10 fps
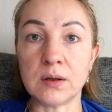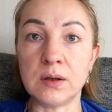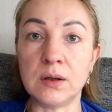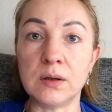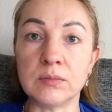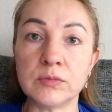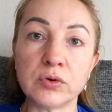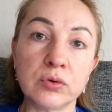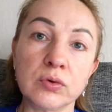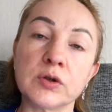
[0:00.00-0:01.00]
И
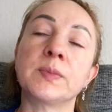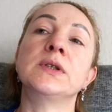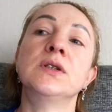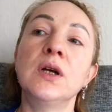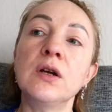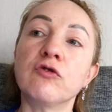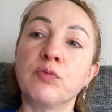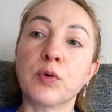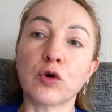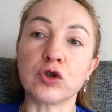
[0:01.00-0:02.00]
сегодня у нас понедельник.
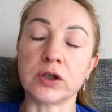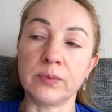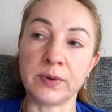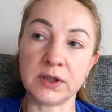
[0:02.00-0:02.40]
В прошлый